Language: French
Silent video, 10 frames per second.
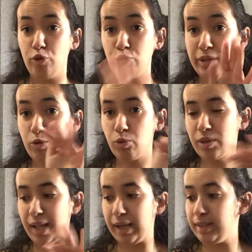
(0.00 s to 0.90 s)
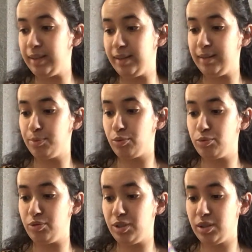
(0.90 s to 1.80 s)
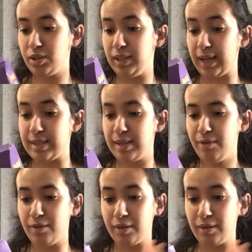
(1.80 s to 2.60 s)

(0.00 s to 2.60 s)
le décompte là des, produits qui restaient.